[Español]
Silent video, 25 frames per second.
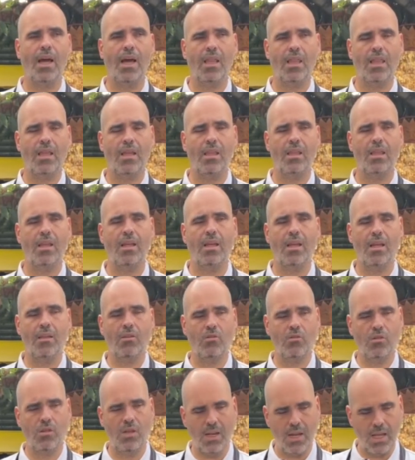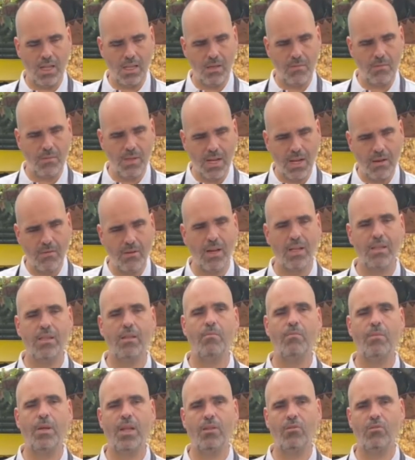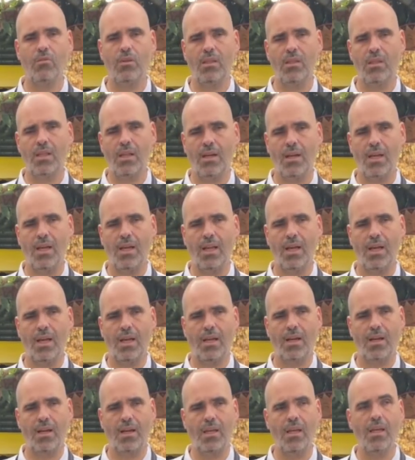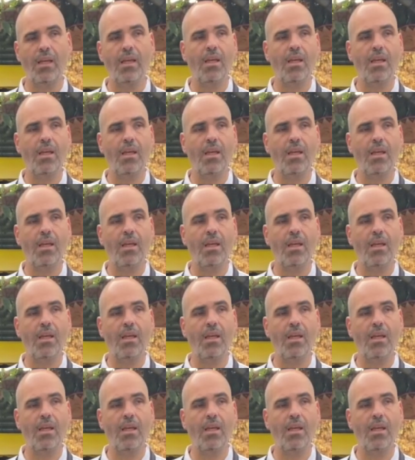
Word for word: Hace 100 años nadie miraba la temperatura interna de la carne.